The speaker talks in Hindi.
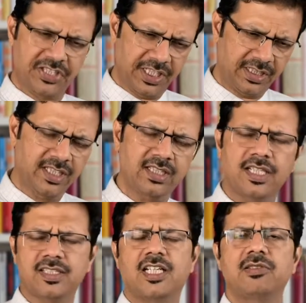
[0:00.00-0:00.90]
शिद्दत के
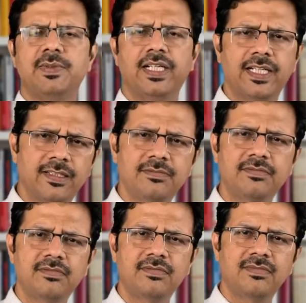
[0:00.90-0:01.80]
साथ मिलेगा
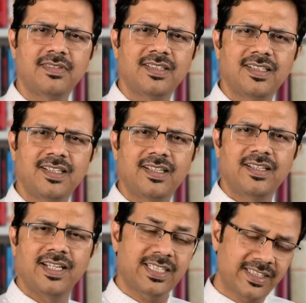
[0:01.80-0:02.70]

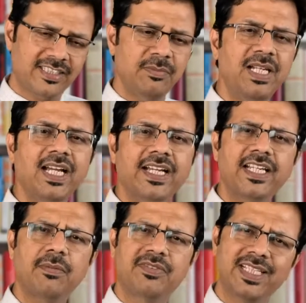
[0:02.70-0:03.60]
इस तरह से मिलेगा कि
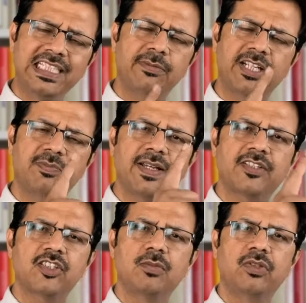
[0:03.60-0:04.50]
आप जिंदगी भर इस मैसेज
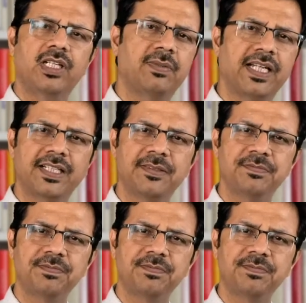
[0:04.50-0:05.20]
को भूल नहीं पाएंगे